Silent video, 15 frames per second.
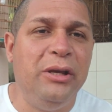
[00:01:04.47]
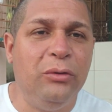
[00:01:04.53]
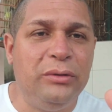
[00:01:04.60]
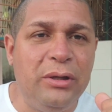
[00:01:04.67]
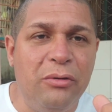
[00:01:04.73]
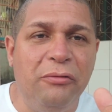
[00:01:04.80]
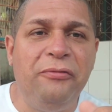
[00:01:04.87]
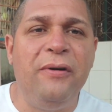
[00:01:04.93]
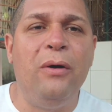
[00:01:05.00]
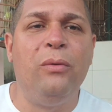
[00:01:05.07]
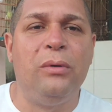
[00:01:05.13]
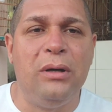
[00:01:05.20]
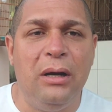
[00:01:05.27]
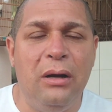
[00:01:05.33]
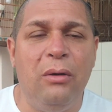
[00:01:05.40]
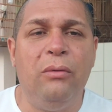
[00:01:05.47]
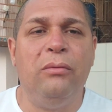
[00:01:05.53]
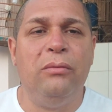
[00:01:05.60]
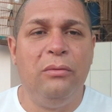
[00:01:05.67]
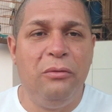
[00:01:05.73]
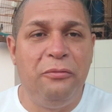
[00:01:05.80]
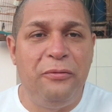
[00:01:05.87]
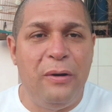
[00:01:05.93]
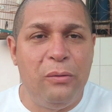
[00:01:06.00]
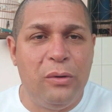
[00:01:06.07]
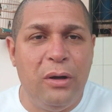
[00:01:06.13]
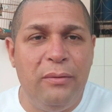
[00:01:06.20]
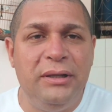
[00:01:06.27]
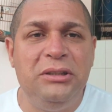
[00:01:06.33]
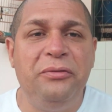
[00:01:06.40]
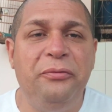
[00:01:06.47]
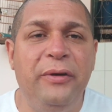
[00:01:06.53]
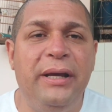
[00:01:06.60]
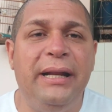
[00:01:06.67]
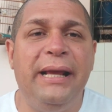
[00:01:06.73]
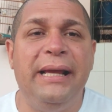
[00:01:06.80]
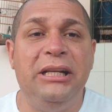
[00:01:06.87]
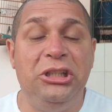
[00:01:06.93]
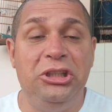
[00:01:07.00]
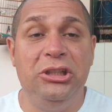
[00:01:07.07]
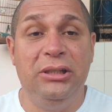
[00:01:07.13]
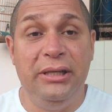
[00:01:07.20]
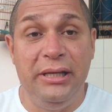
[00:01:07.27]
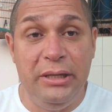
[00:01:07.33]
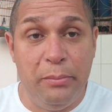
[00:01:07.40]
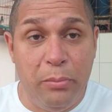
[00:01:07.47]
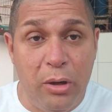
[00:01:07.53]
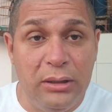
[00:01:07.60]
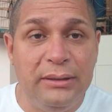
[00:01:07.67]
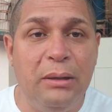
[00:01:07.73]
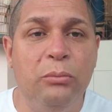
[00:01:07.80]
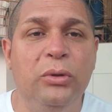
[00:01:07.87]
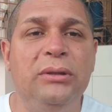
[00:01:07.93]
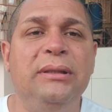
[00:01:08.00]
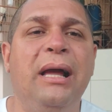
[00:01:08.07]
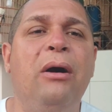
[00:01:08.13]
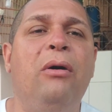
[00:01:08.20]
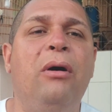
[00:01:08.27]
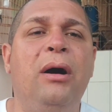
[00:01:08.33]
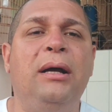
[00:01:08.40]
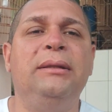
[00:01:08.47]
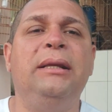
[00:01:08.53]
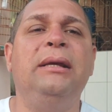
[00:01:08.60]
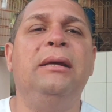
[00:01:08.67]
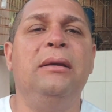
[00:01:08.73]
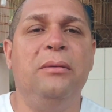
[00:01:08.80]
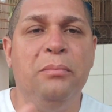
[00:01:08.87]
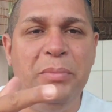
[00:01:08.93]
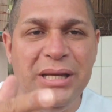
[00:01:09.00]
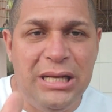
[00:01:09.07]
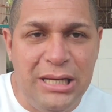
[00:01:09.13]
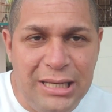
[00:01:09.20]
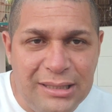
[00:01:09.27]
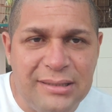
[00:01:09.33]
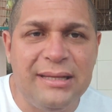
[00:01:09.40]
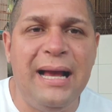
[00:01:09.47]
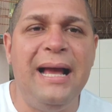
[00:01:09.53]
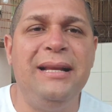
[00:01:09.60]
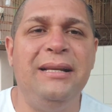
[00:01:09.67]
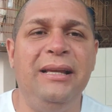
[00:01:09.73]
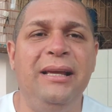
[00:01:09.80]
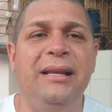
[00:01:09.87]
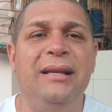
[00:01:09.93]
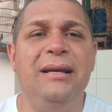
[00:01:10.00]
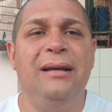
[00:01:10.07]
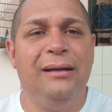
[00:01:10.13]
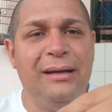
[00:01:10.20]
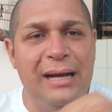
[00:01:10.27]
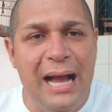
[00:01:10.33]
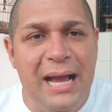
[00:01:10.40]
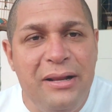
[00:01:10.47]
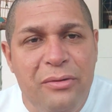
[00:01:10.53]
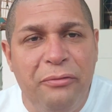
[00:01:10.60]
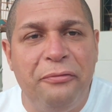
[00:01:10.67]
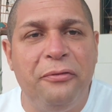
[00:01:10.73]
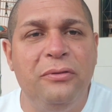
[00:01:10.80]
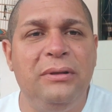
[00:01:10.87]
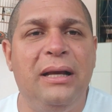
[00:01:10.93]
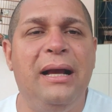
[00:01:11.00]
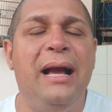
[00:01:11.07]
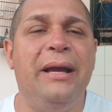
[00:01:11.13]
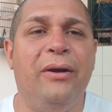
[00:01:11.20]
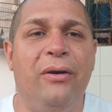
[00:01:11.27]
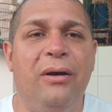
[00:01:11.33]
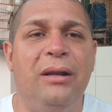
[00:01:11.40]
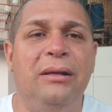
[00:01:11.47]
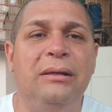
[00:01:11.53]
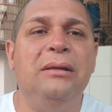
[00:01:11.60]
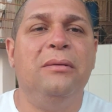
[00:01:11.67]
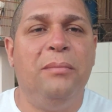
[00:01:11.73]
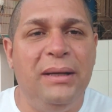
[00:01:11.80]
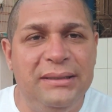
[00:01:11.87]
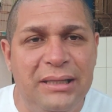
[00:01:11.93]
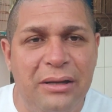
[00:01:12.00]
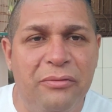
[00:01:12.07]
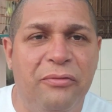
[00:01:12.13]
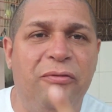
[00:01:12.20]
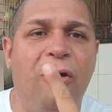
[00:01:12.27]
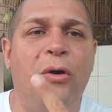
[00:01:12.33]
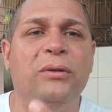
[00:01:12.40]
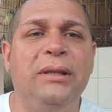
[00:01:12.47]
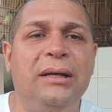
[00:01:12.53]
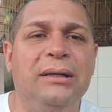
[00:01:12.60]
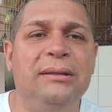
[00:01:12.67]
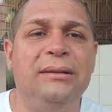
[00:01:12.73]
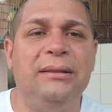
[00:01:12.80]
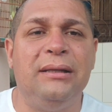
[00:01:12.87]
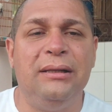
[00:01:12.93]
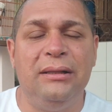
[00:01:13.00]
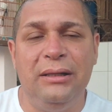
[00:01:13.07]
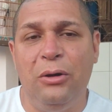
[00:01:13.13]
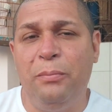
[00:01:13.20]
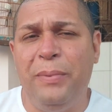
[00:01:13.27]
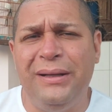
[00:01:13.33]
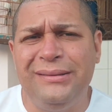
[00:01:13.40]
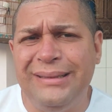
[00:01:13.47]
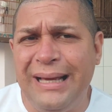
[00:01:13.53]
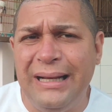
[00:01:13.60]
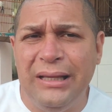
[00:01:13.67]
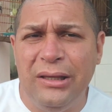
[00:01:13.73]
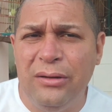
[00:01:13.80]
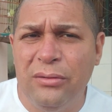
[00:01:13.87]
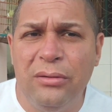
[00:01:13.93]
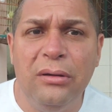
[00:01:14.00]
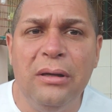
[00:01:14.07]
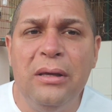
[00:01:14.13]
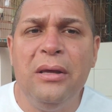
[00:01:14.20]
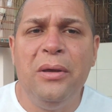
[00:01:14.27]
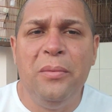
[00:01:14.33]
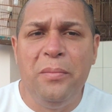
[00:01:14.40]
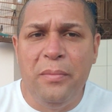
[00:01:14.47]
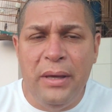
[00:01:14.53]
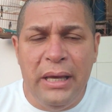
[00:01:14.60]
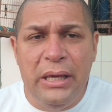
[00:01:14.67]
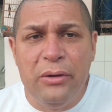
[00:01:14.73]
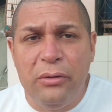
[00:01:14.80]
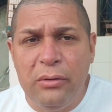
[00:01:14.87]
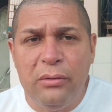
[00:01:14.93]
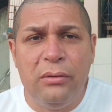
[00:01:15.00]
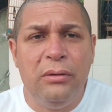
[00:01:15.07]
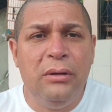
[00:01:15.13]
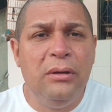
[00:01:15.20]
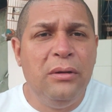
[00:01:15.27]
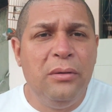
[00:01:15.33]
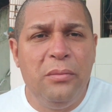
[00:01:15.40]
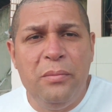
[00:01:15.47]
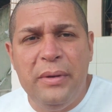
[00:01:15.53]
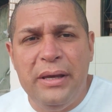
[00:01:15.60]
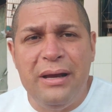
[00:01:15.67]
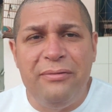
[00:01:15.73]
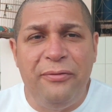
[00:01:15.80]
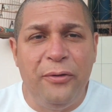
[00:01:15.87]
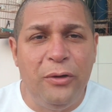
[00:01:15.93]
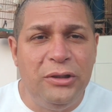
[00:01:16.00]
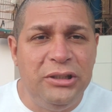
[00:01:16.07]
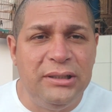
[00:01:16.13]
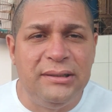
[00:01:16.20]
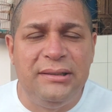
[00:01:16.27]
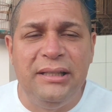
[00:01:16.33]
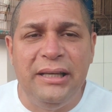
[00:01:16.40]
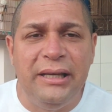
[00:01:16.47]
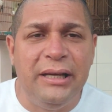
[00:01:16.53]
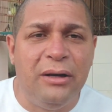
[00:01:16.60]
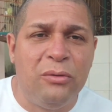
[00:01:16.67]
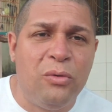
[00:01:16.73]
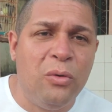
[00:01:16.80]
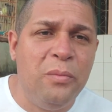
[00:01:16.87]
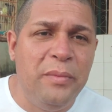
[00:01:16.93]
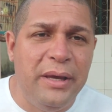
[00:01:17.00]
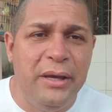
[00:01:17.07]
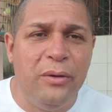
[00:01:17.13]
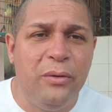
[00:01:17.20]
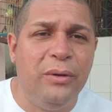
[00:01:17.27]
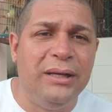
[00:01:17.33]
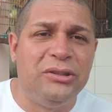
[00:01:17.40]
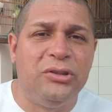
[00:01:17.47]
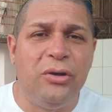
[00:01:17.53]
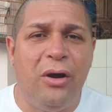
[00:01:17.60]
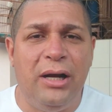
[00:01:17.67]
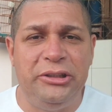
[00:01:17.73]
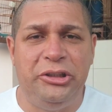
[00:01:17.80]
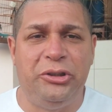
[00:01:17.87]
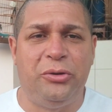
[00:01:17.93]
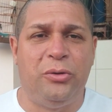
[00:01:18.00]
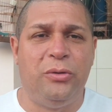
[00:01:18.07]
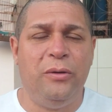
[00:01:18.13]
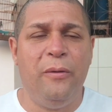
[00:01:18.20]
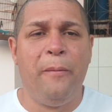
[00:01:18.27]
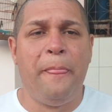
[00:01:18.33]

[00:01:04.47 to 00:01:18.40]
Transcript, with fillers: eu tenho um falcão. O falcão é diferente. Ele bota muita ordem, belisca a anilha, cai no fundo da gaiola, mas ele volta cantando. É um passarinho meio meio afrodisíaco, meio exótico.